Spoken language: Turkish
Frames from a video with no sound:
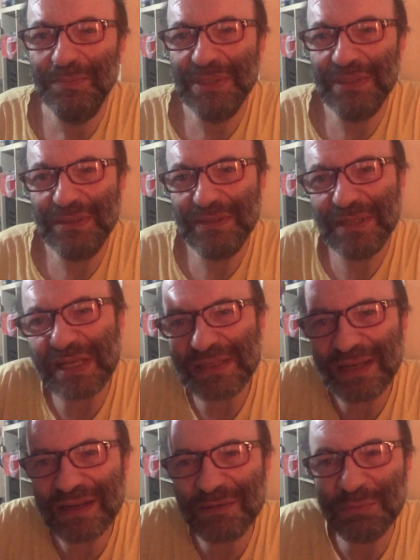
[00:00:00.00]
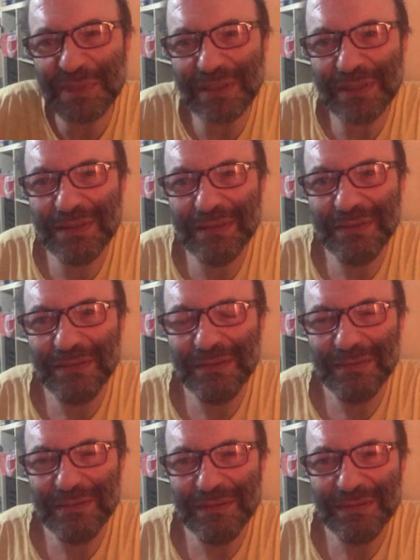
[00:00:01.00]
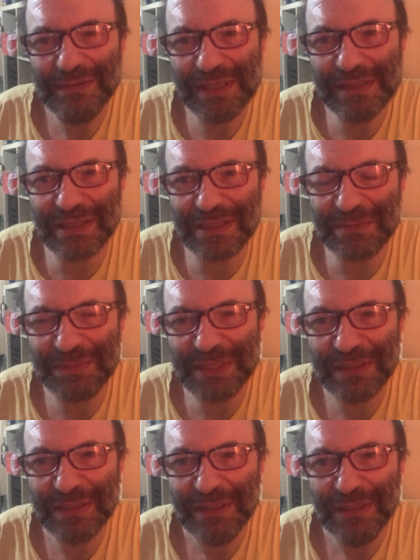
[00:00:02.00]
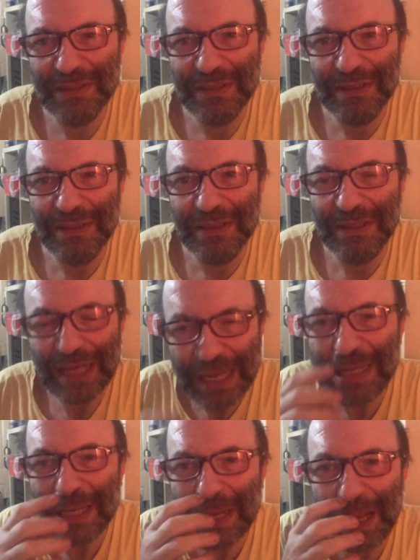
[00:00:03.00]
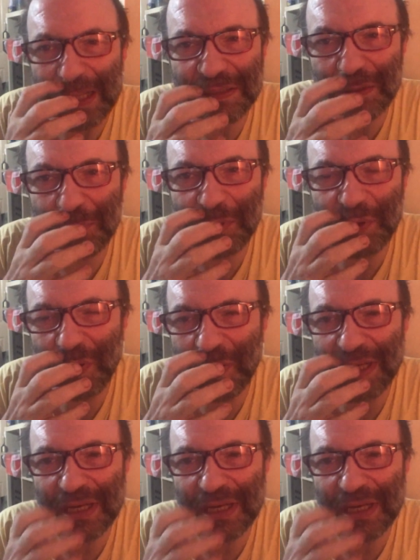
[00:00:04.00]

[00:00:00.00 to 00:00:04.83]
bir tasarımdır. Tasarımdır. En iyi antropolog